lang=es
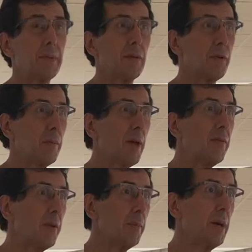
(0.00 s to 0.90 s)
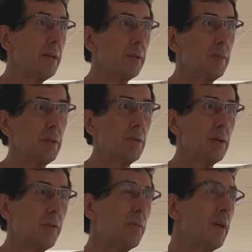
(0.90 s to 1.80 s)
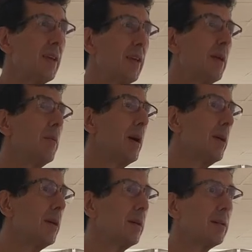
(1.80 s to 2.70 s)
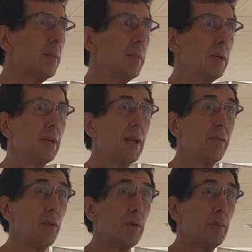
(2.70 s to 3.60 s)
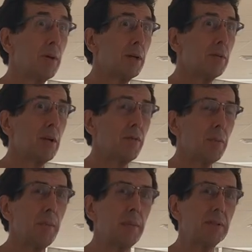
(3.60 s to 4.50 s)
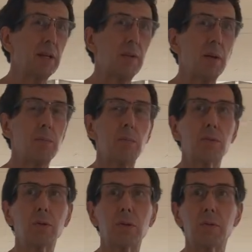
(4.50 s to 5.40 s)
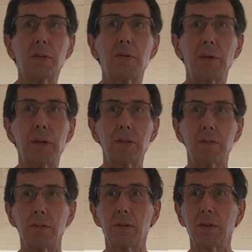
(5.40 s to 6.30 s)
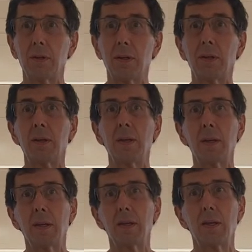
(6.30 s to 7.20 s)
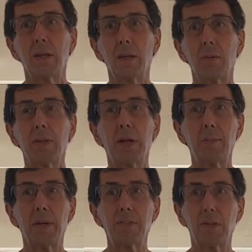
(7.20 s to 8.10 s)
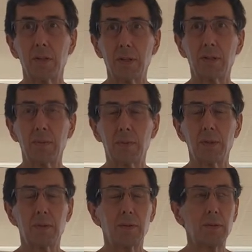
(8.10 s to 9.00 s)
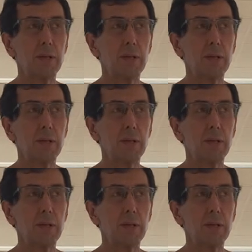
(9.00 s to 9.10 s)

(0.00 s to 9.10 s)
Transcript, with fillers: La forma de enfermar también es una forma derivada también de la forma, de una forma especial de ver el mundo, de nuestra fijación y de, y de nuestras pasiones también. ¿no?